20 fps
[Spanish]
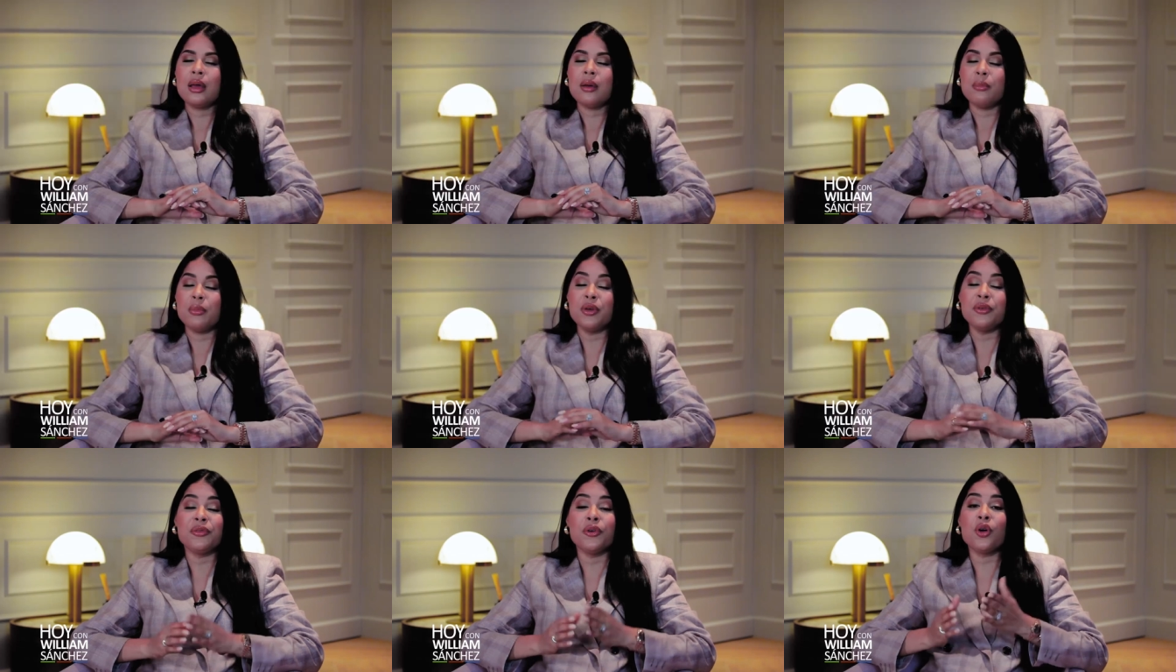
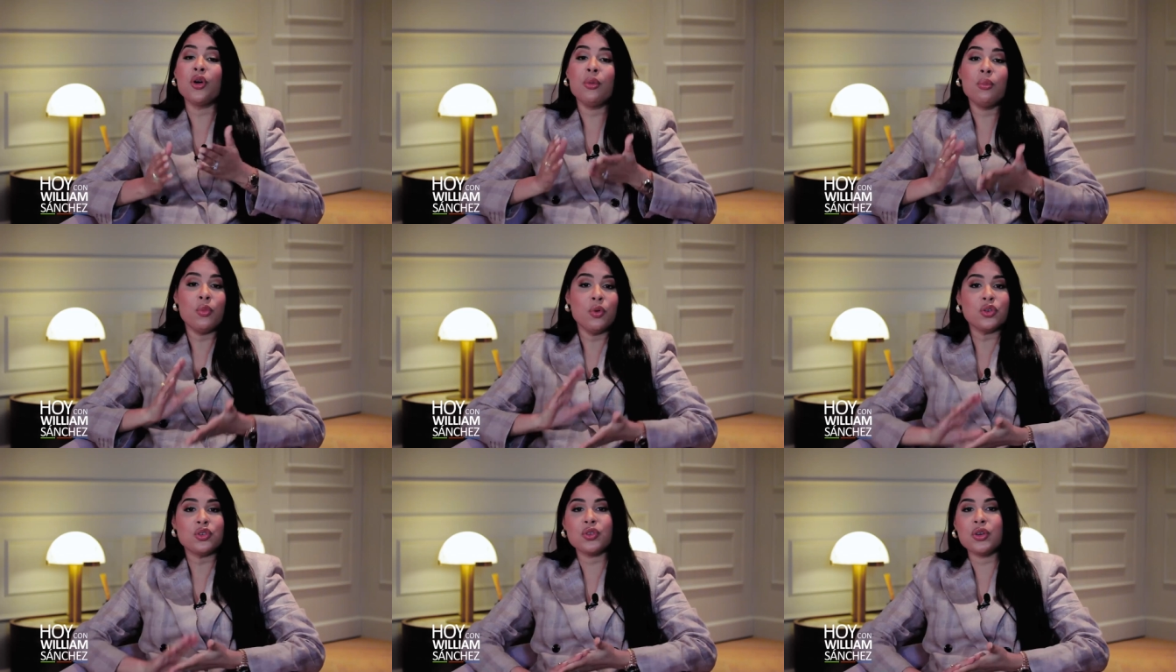me enfoco
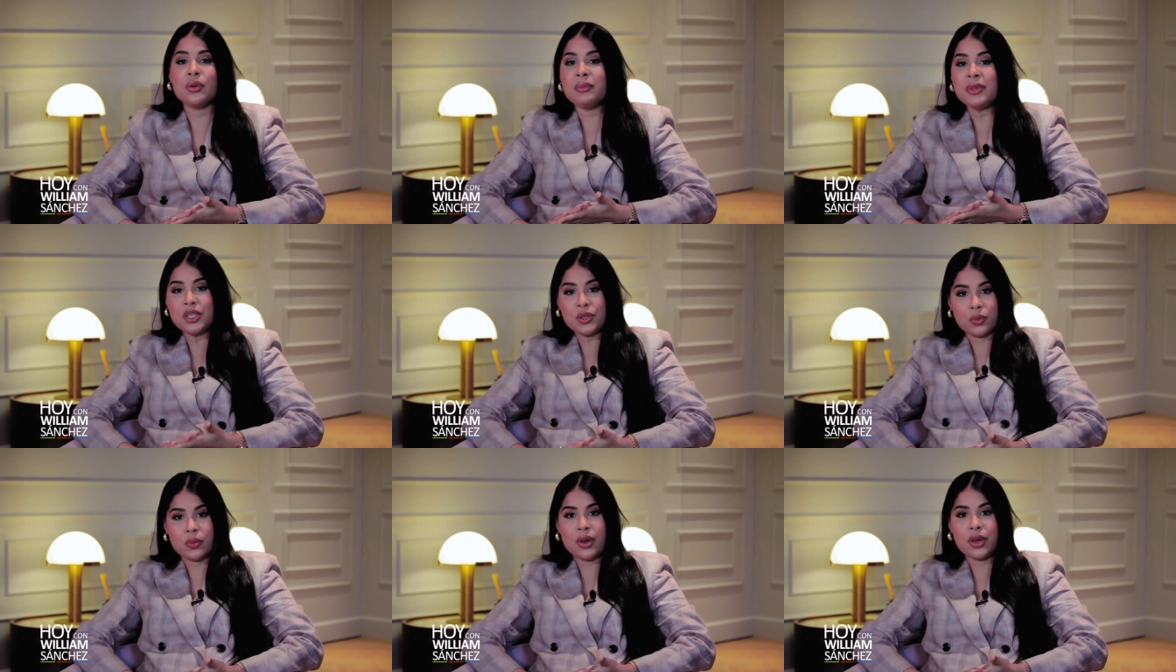mucho en
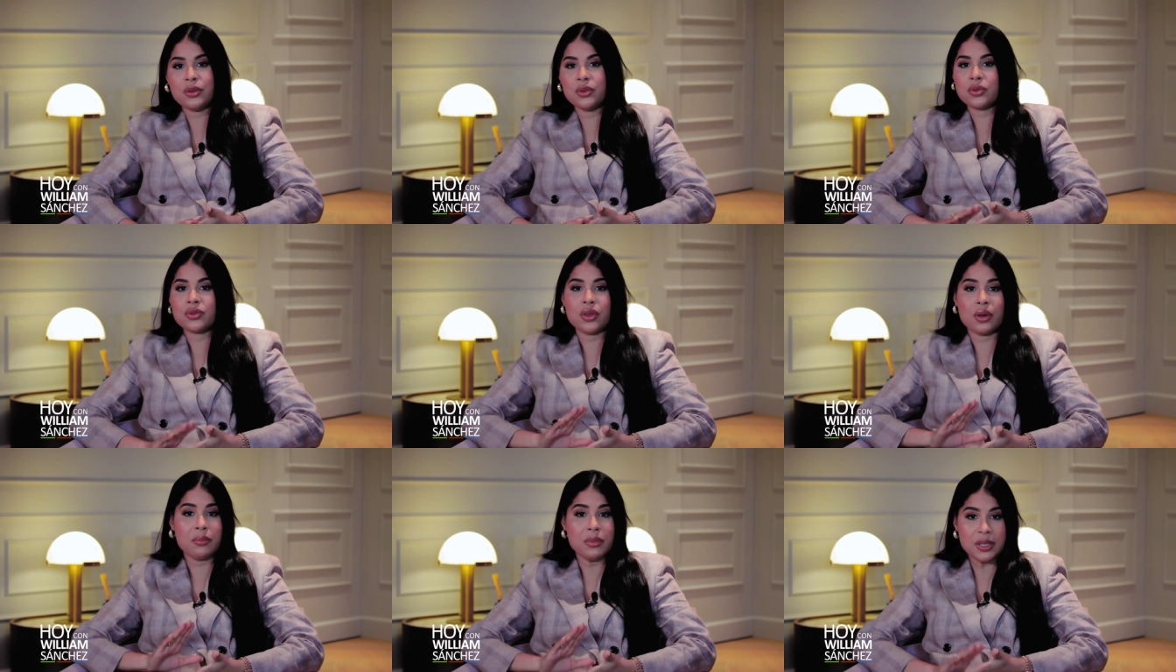mis
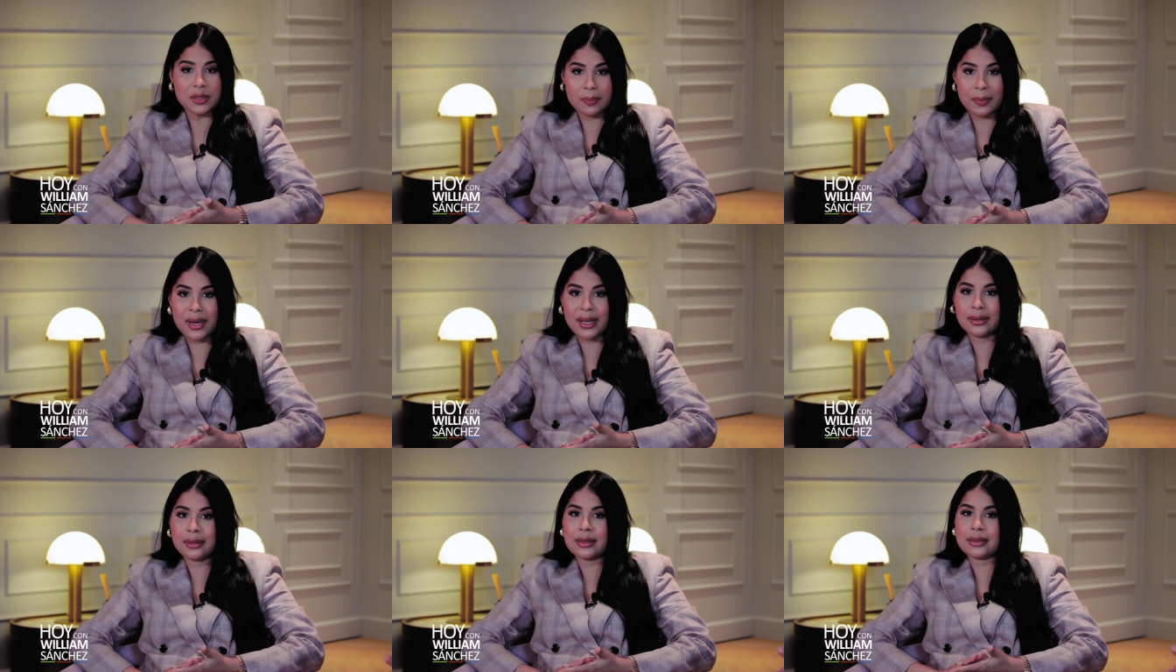sueños, en mis
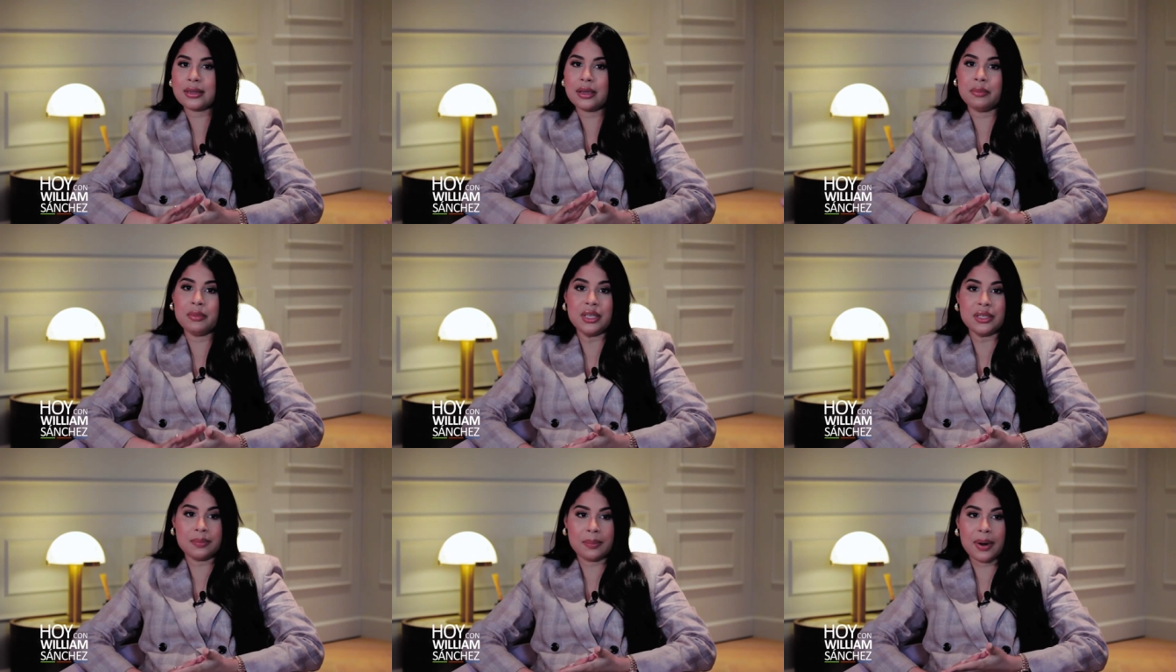metas, en
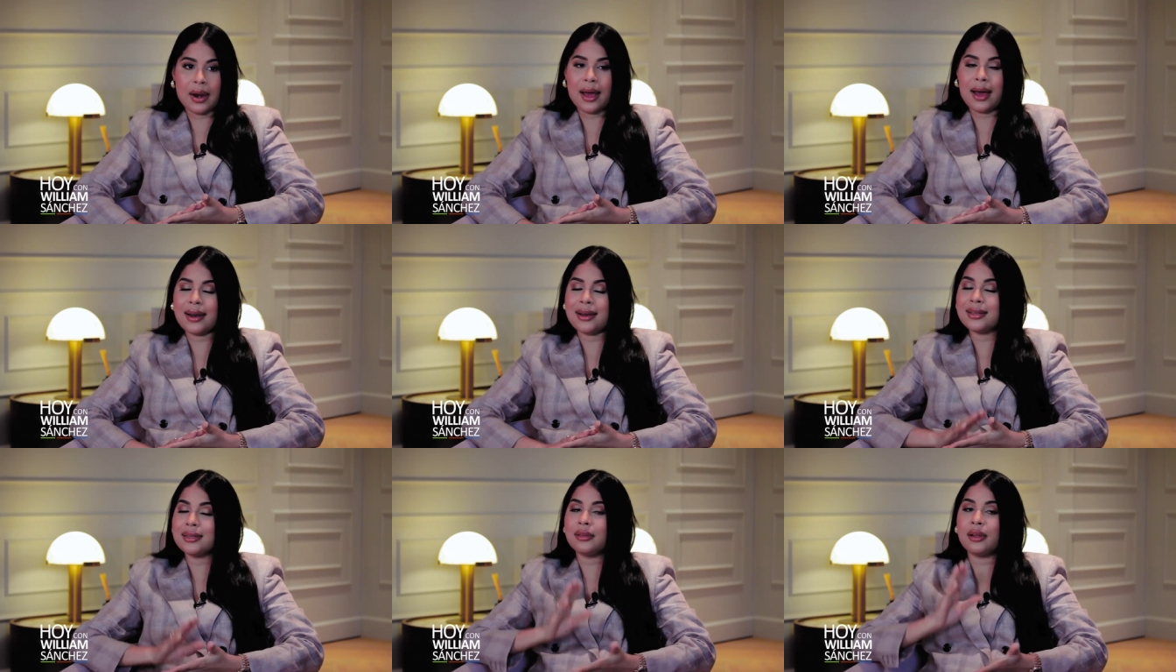mis
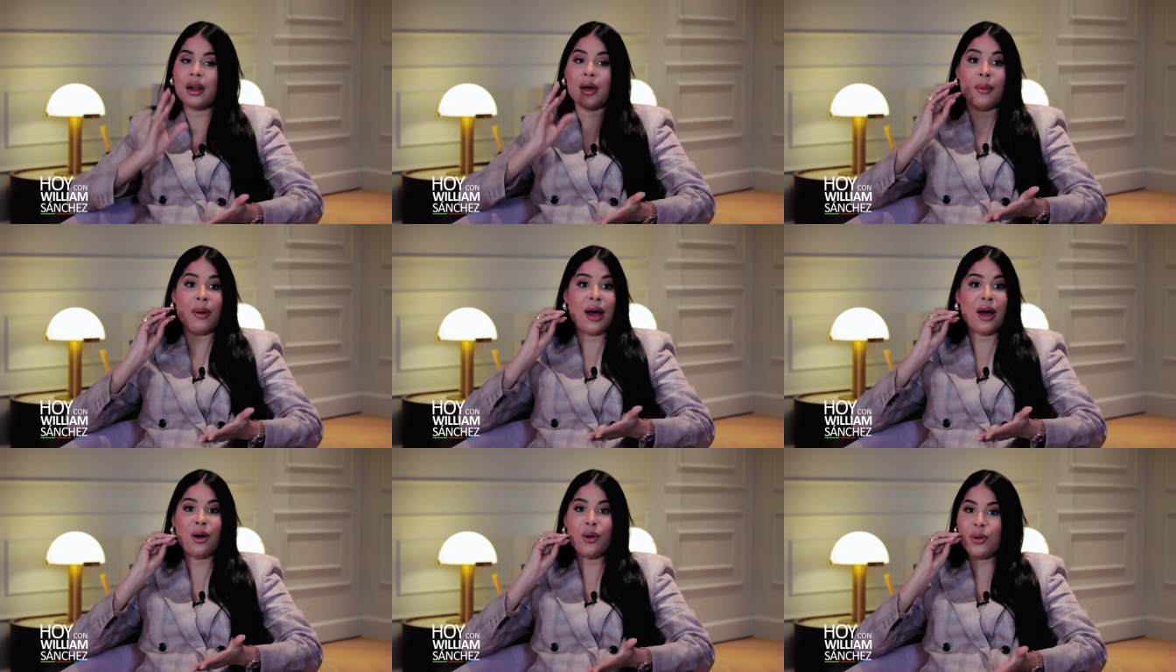planes,
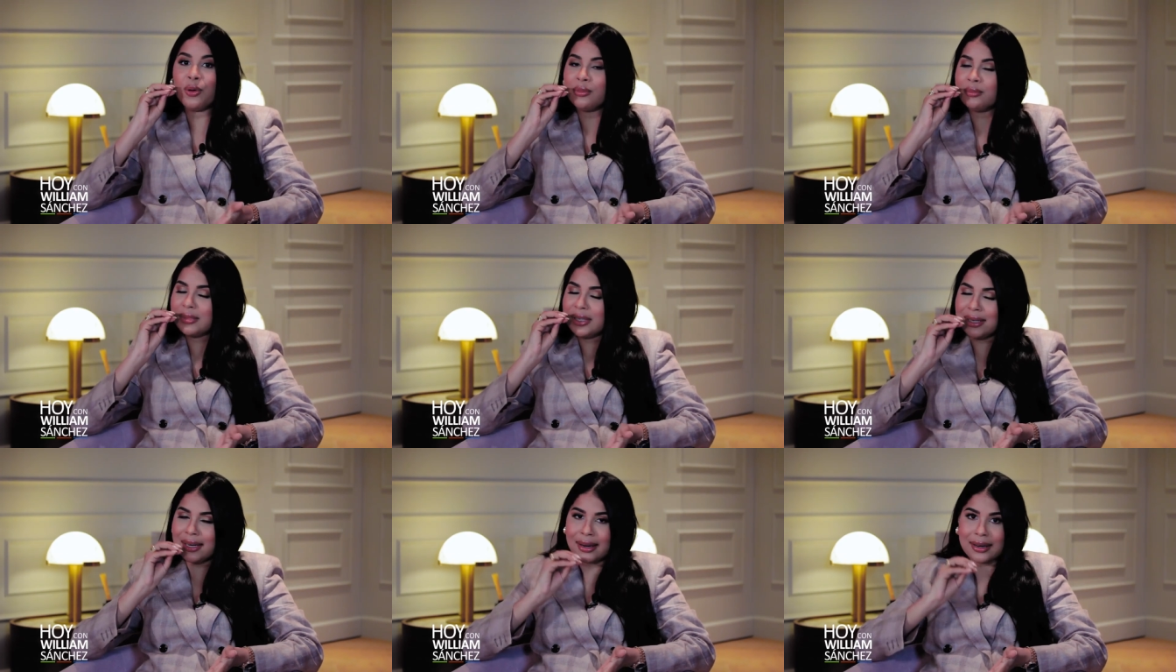trabajo
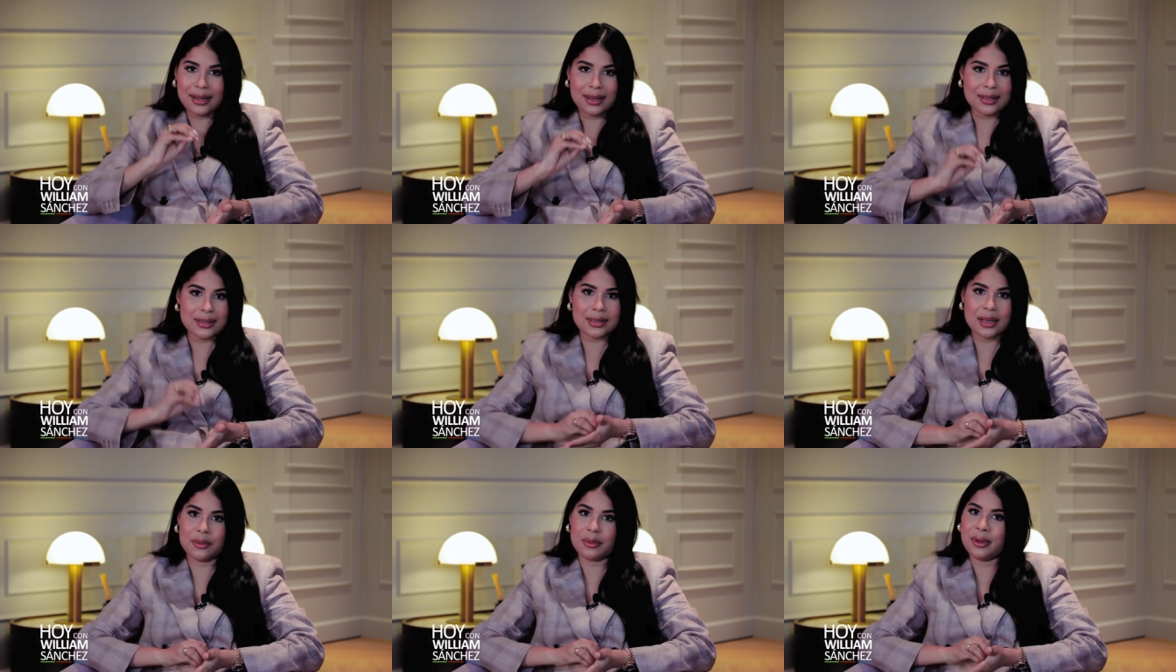
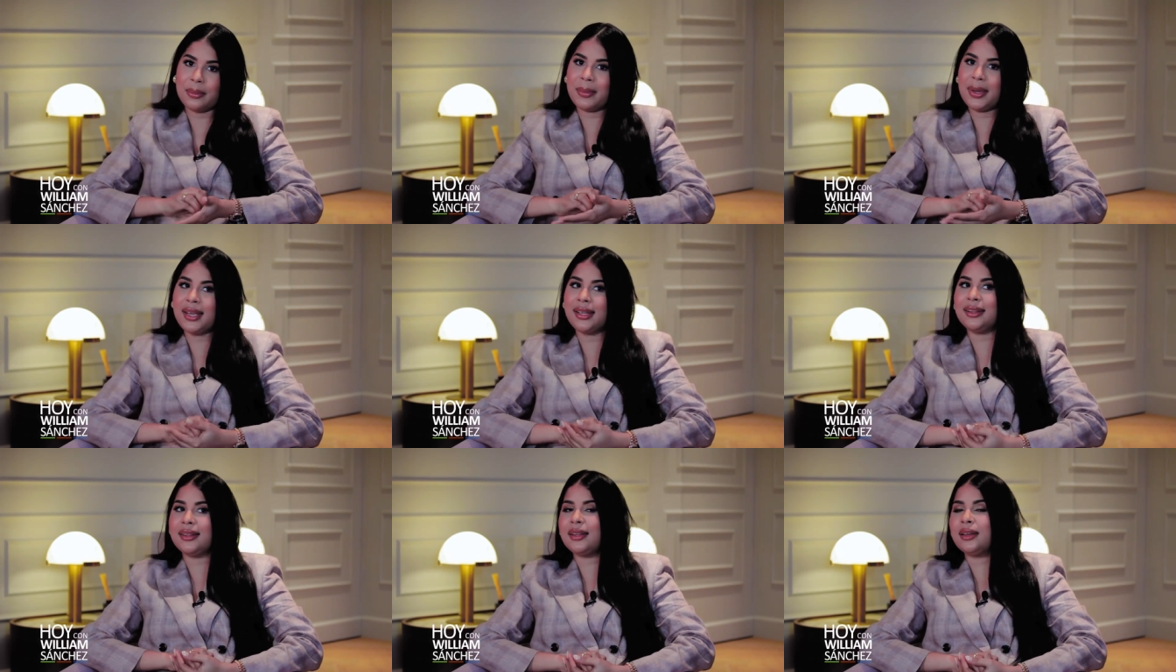
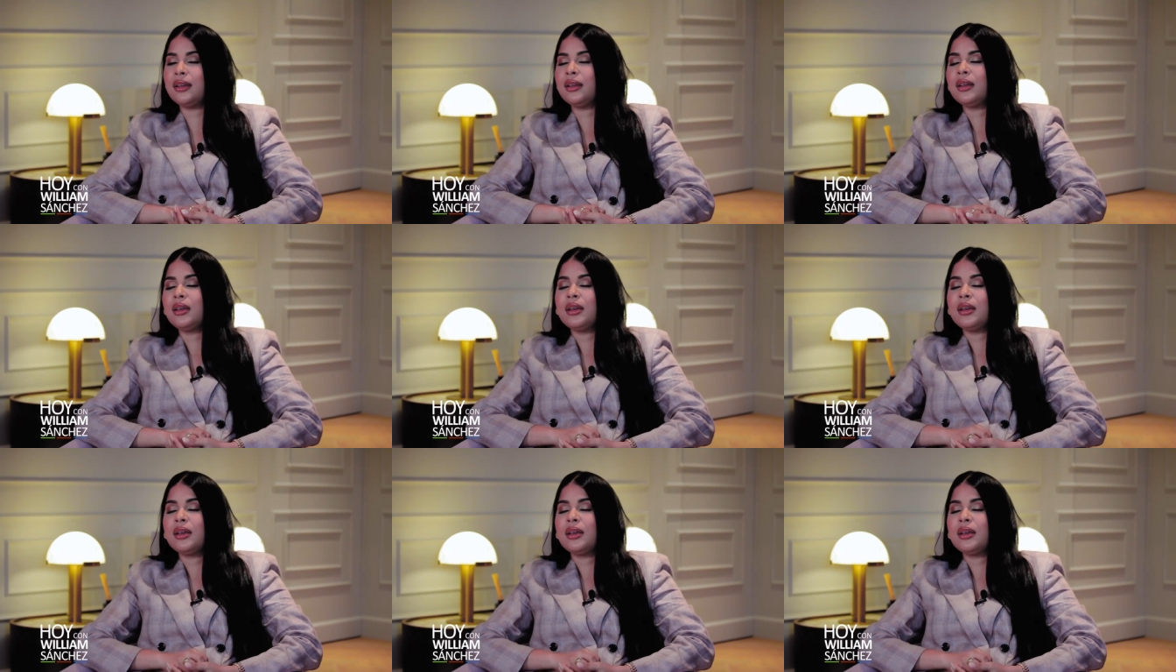inalcanzablemente